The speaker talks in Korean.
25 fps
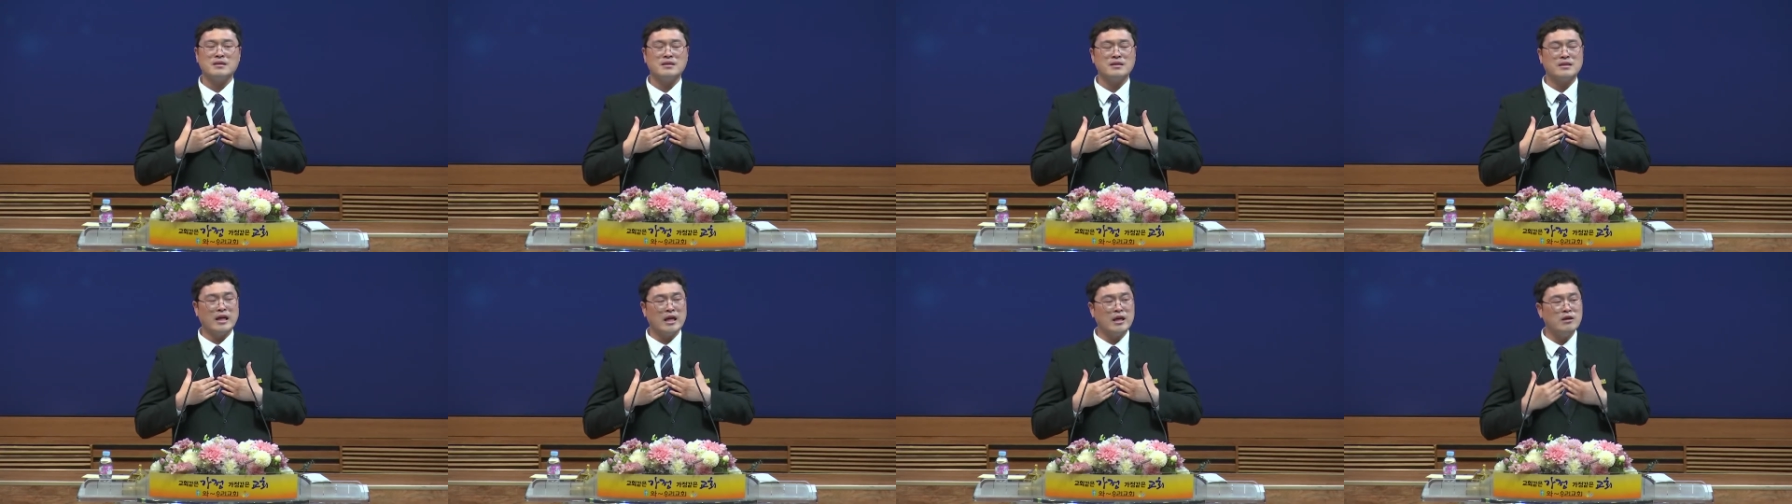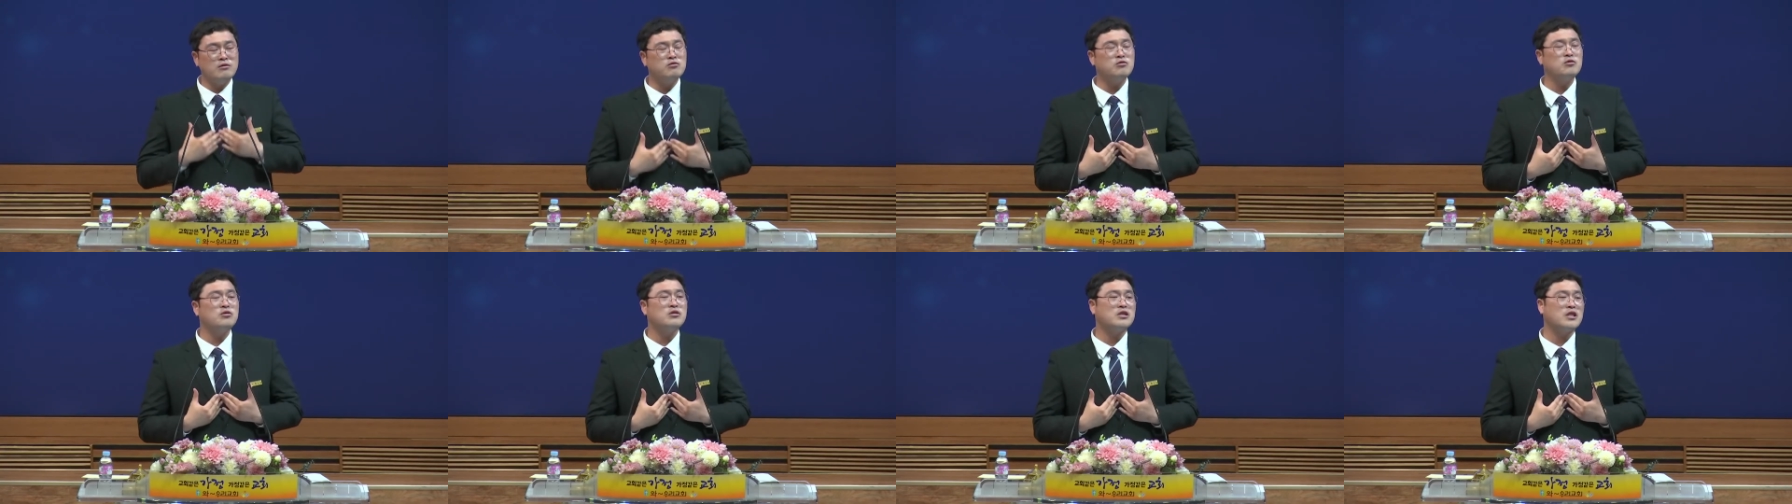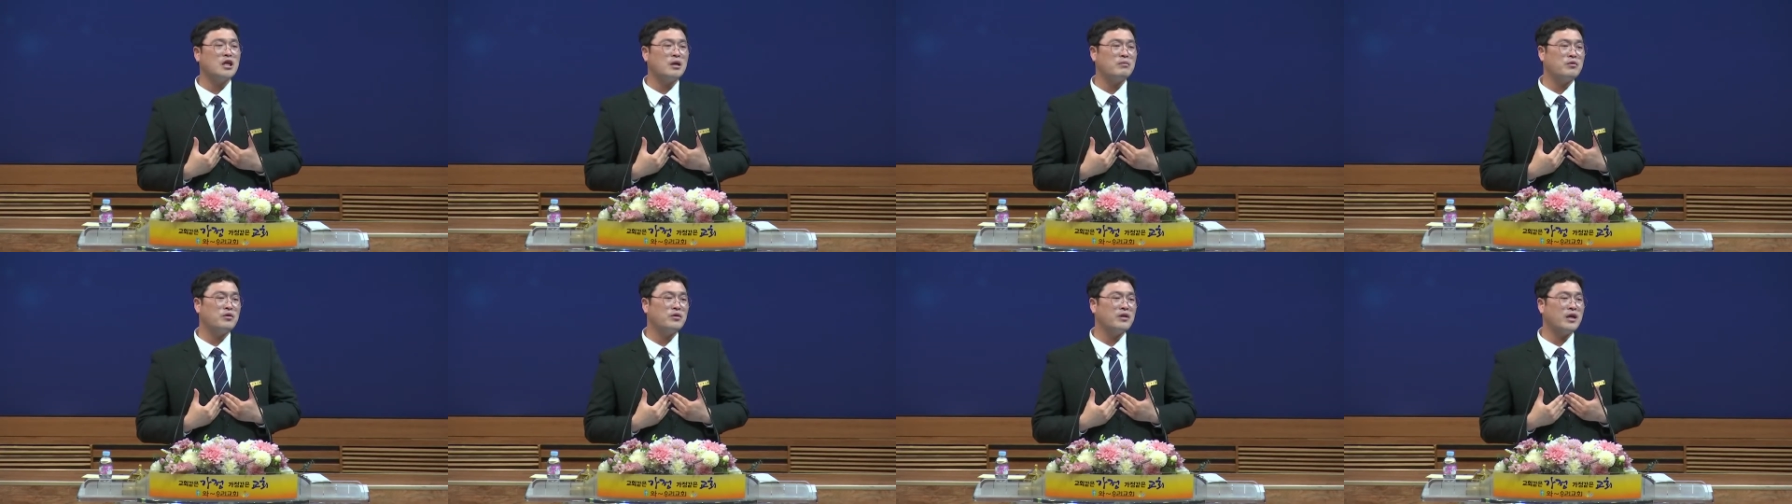될 수
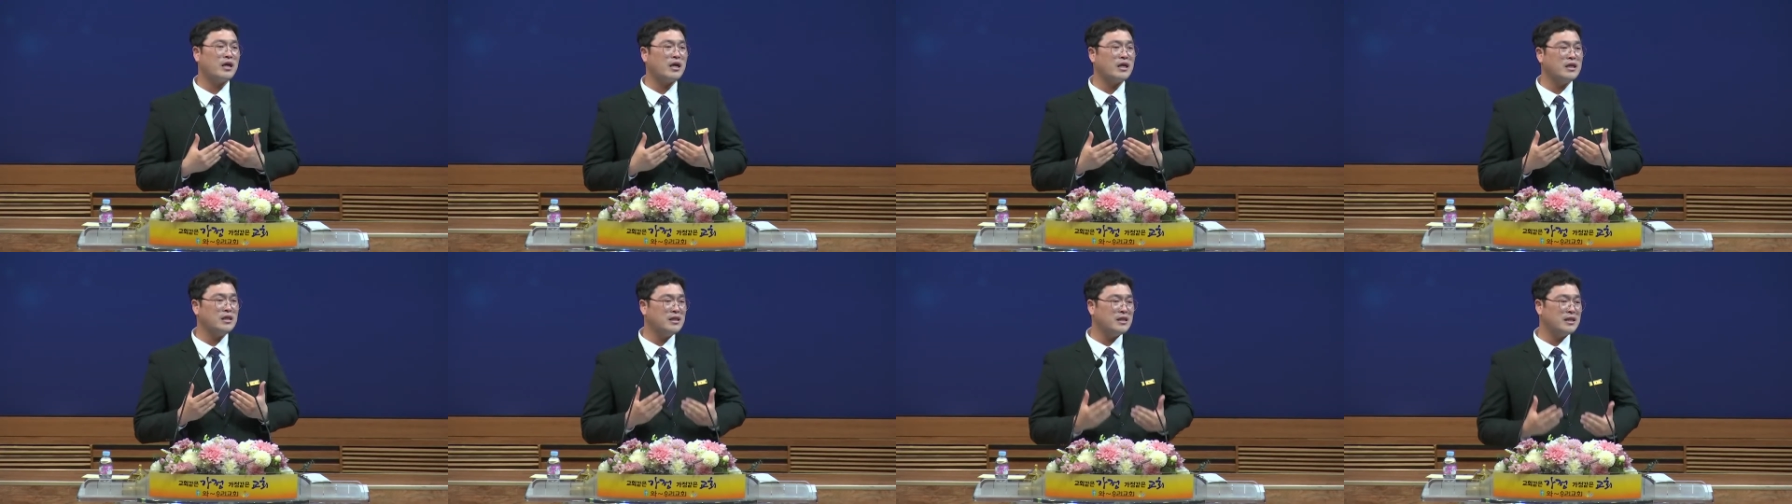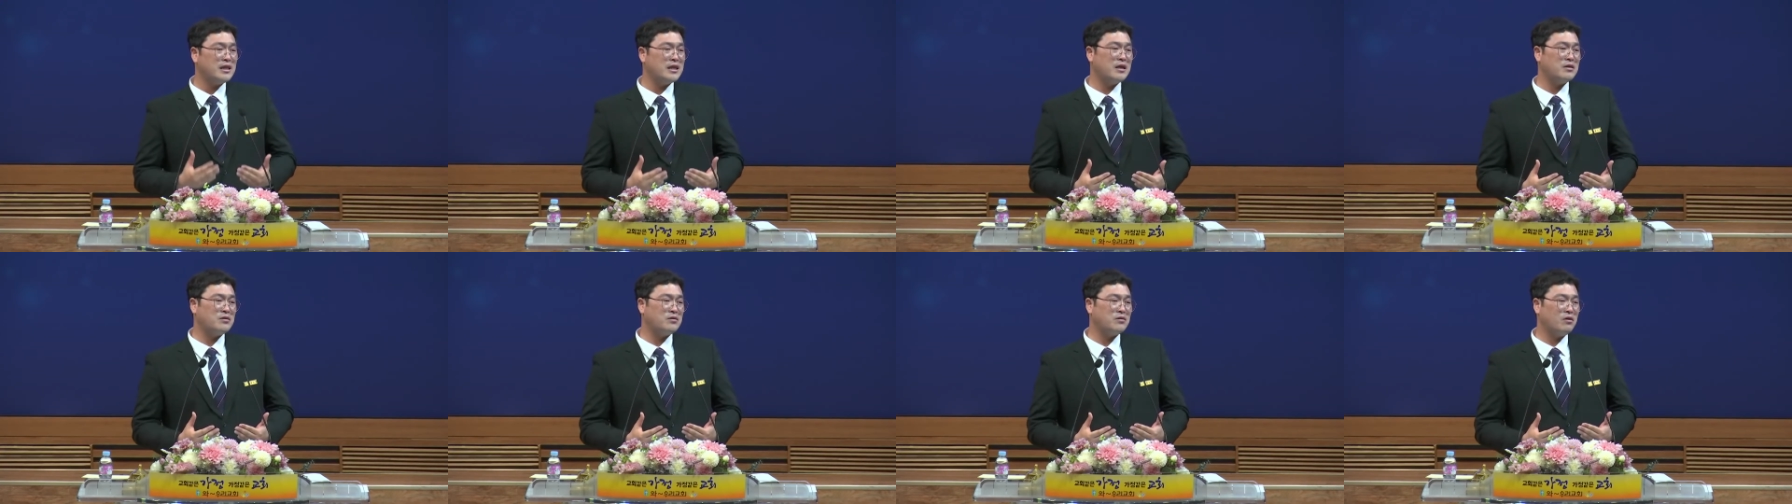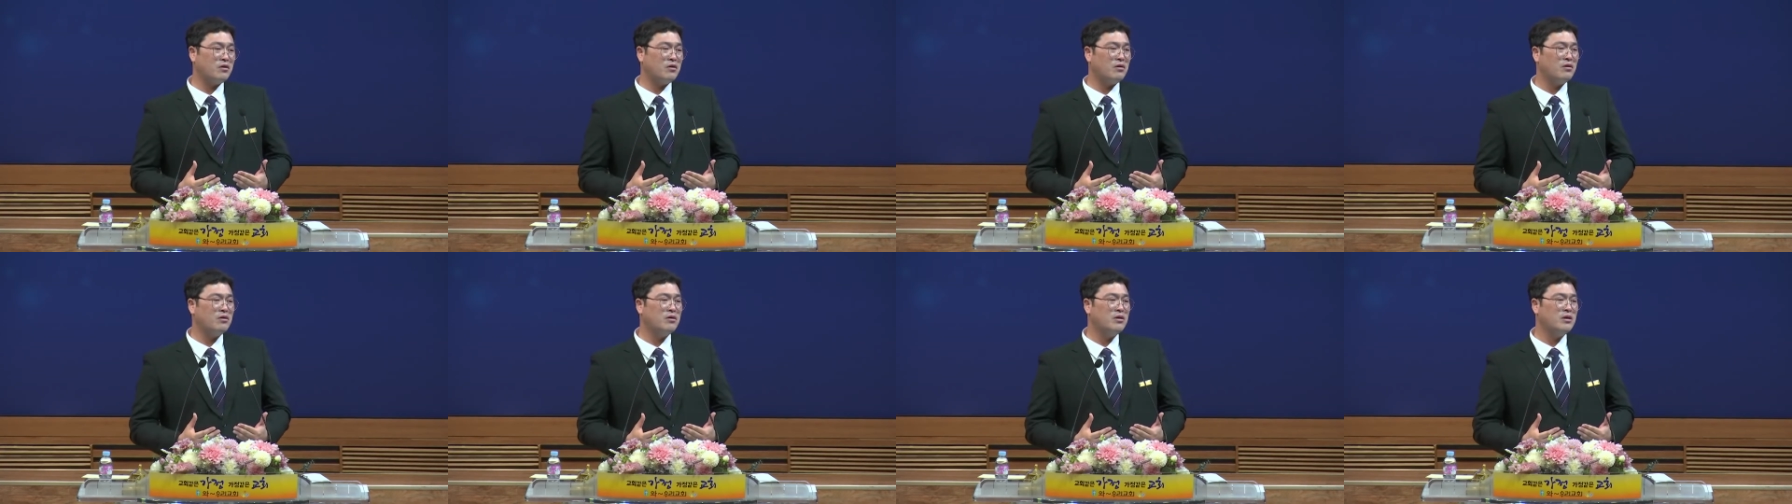있다면 내가 이
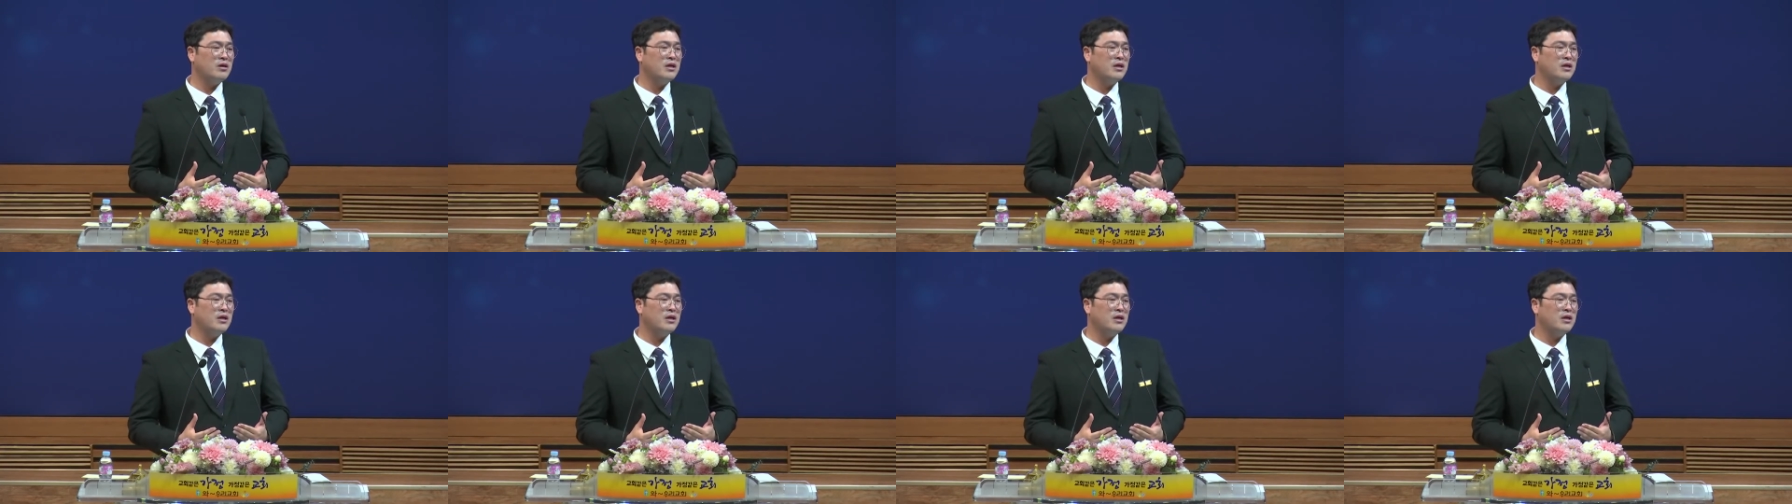자리에서